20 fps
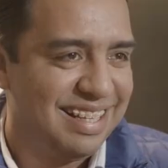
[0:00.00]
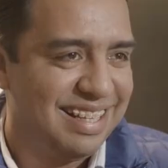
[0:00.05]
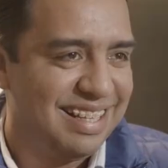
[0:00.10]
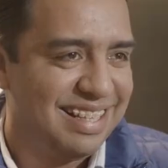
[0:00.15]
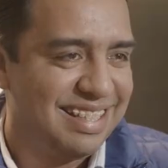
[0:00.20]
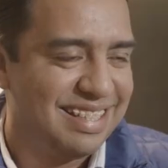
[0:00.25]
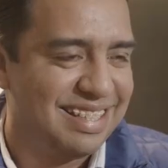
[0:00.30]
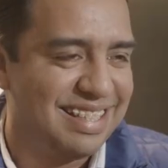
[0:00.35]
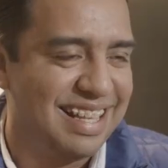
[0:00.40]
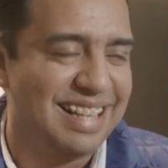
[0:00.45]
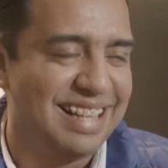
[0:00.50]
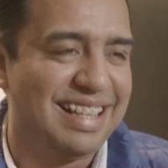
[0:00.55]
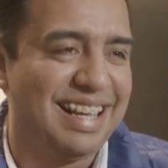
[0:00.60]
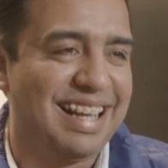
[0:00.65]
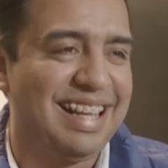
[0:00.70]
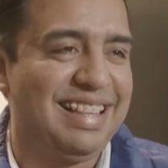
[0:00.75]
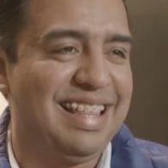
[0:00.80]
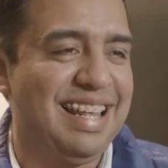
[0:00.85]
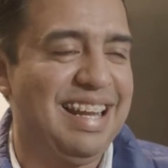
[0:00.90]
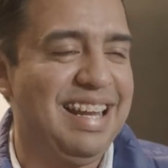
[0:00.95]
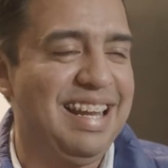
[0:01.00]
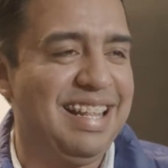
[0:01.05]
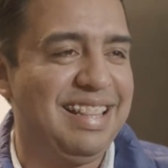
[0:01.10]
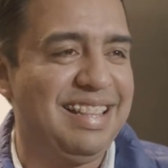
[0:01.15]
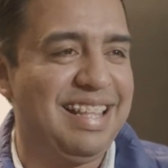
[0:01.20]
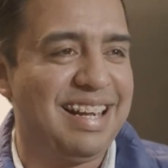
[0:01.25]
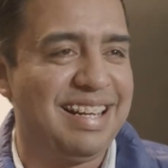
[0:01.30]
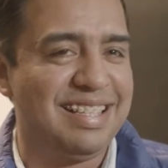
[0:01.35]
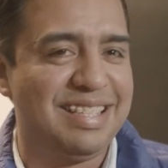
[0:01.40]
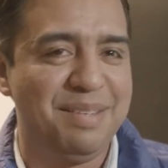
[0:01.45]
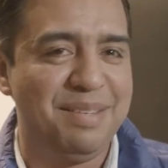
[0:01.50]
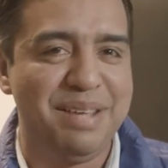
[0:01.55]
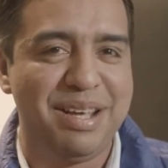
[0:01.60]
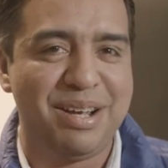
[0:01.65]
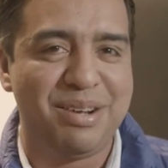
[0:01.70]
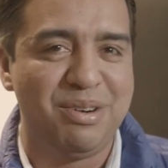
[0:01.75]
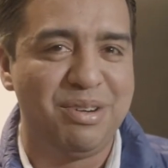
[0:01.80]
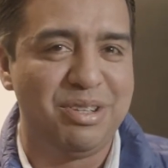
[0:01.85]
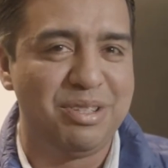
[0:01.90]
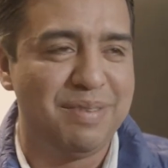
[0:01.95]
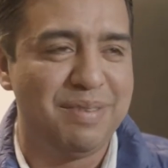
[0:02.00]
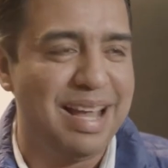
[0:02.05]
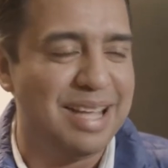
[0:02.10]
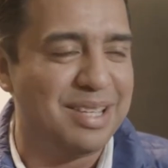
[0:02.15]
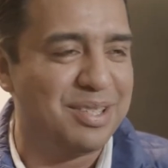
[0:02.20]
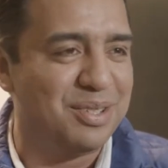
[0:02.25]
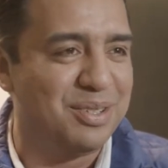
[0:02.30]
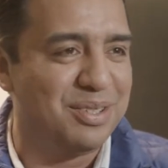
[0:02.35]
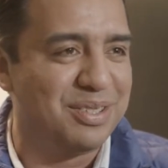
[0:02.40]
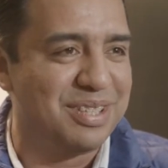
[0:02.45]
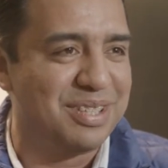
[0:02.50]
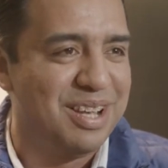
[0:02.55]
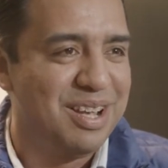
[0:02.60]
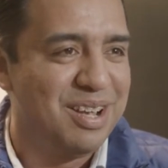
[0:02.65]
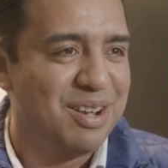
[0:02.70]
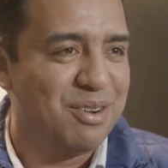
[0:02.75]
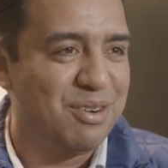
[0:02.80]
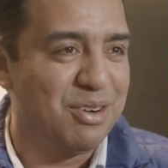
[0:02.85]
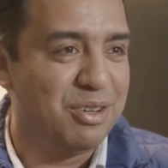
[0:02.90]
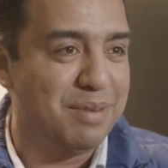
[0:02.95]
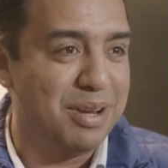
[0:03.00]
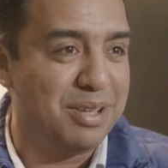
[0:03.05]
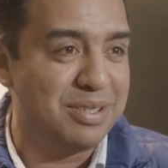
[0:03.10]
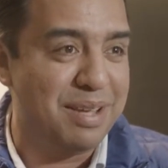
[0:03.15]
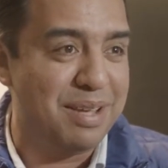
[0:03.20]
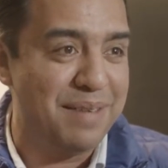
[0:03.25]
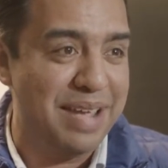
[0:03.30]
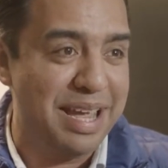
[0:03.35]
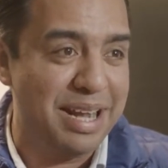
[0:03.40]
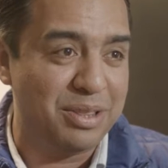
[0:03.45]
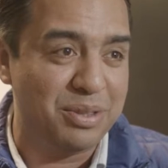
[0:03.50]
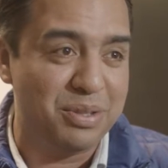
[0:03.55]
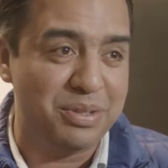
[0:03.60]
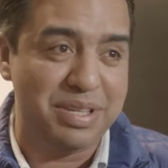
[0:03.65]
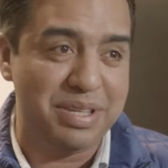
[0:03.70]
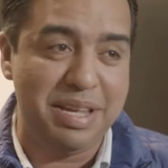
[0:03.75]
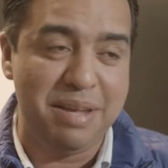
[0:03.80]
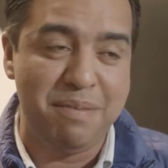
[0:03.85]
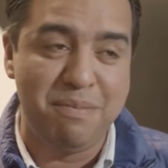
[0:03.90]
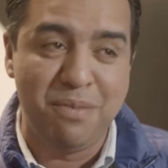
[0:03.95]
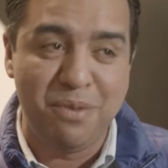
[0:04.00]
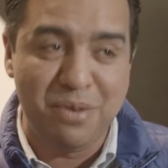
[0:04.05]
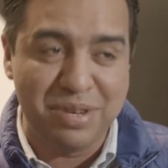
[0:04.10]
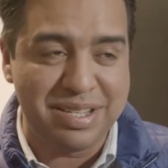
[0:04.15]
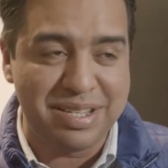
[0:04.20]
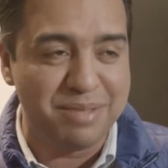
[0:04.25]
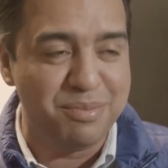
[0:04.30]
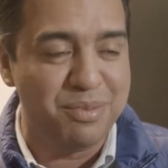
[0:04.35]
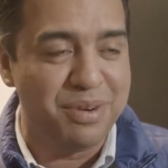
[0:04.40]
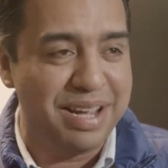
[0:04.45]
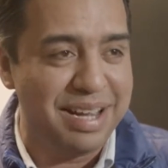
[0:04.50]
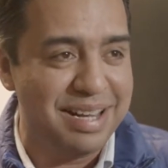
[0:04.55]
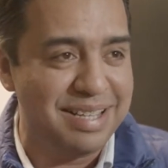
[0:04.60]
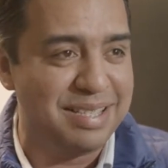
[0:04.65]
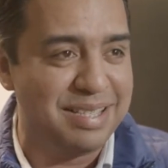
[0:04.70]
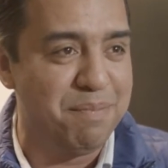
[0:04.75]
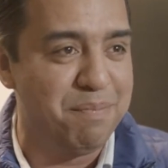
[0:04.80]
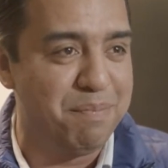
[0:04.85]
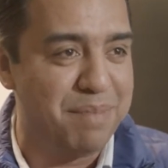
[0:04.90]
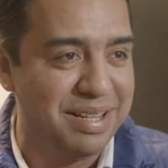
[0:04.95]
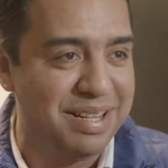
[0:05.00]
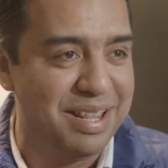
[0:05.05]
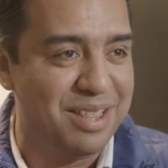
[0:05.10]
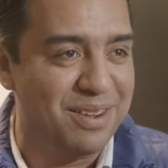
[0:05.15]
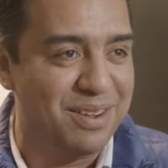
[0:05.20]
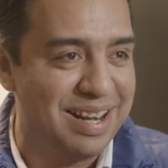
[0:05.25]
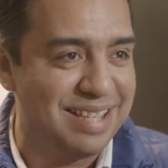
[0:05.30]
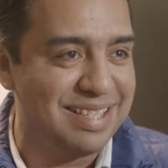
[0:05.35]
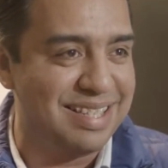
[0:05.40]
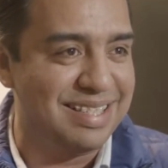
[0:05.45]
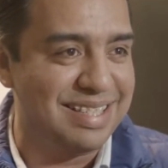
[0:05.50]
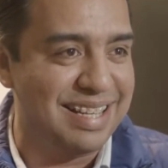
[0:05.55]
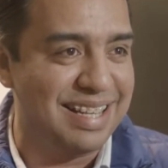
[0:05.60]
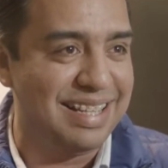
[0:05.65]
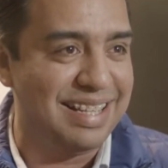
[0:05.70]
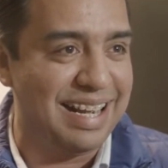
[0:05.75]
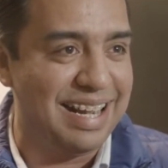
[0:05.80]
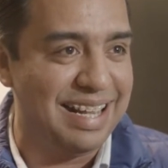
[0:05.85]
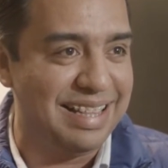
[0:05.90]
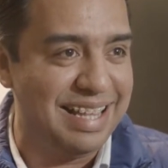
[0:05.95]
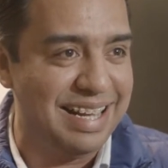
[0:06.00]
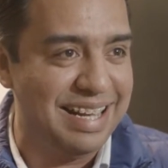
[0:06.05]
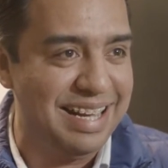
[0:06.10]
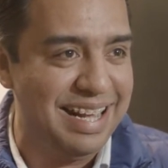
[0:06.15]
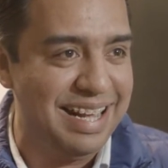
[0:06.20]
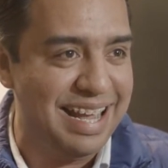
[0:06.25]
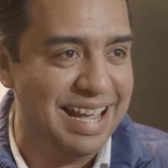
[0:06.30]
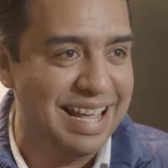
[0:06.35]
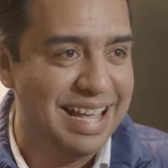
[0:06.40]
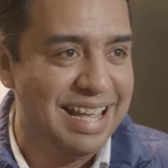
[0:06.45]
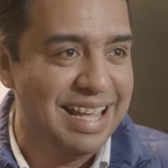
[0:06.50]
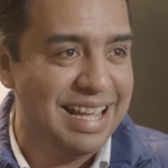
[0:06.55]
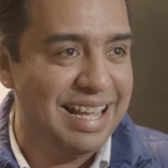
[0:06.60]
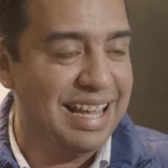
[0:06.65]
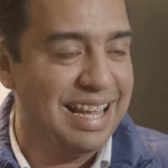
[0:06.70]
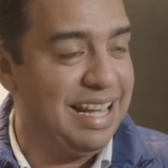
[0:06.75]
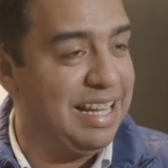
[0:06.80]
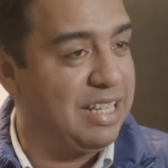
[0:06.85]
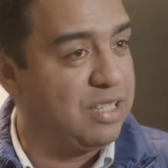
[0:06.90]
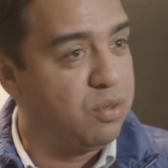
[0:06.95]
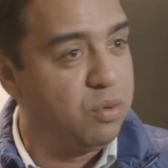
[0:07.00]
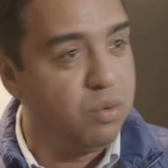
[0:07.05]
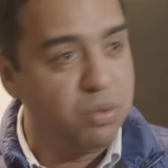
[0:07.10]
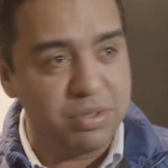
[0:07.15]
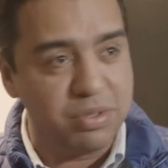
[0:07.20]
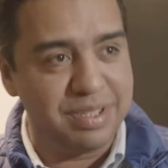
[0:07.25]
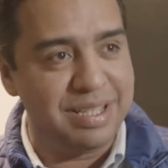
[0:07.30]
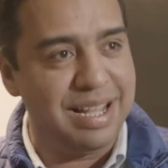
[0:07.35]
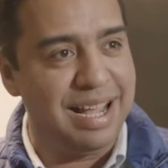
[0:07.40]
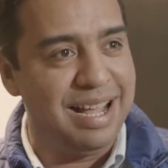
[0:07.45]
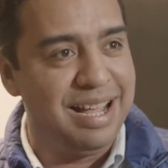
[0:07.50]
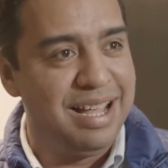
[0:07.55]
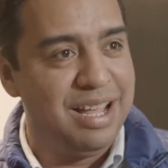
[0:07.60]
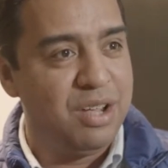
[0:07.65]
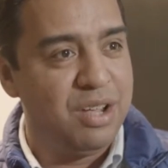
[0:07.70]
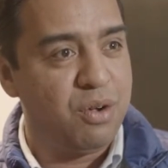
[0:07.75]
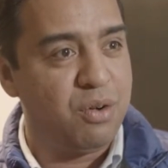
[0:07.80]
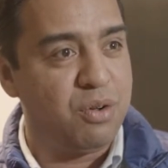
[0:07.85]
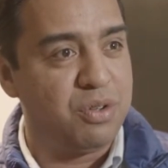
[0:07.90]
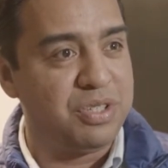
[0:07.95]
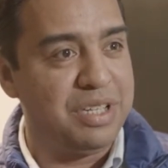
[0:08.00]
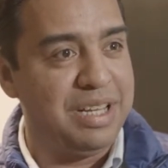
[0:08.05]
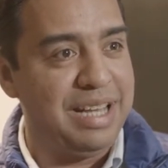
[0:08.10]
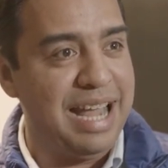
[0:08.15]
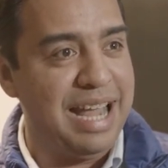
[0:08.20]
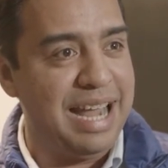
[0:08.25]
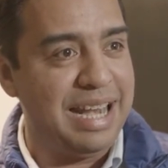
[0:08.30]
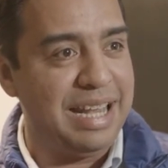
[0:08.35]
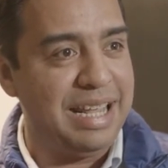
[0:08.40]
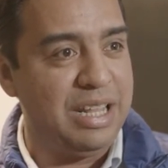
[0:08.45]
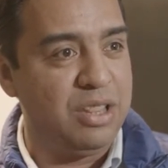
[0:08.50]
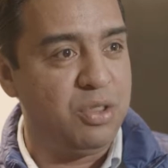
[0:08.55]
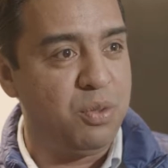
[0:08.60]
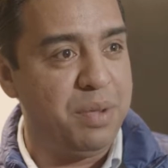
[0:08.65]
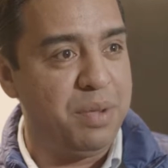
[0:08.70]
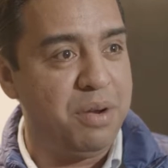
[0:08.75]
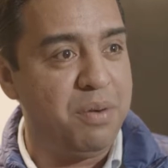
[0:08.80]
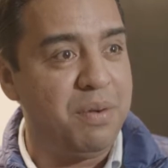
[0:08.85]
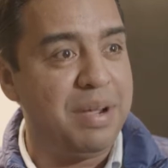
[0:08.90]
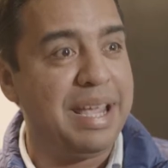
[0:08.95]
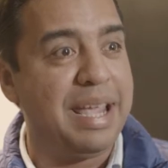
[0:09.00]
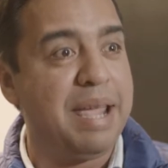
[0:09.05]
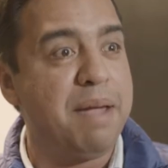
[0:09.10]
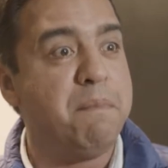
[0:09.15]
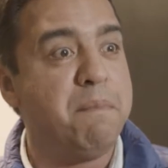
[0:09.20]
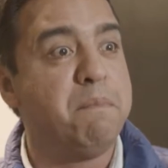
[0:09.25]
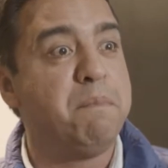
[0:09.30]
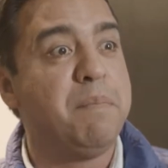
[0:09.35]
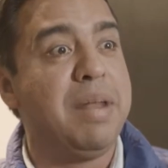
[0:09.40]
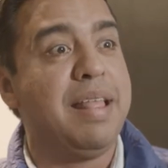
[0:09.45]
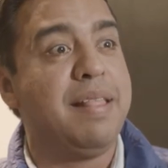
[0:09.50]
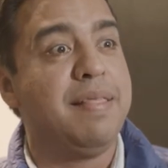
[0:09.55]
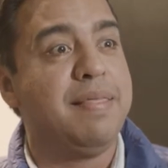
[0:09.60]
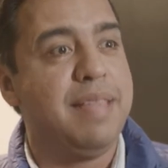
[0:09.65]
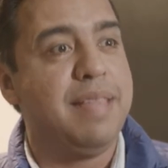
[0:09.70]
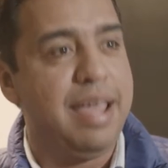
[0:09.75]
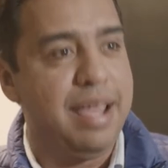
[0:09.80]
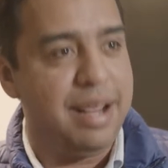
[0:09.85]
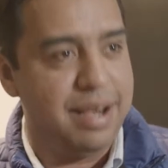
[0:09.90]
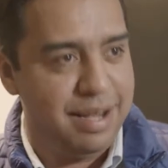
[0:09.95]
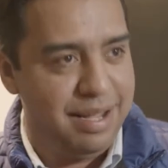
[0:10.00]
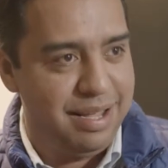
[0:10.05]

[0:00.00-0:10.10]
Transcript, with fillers: Santa Catarina te recibe con los brazos, con los brazos abiertos y muchas mujeres emprendedoras en Santa Catarina que les gusta cocinar y tuvieron que emprender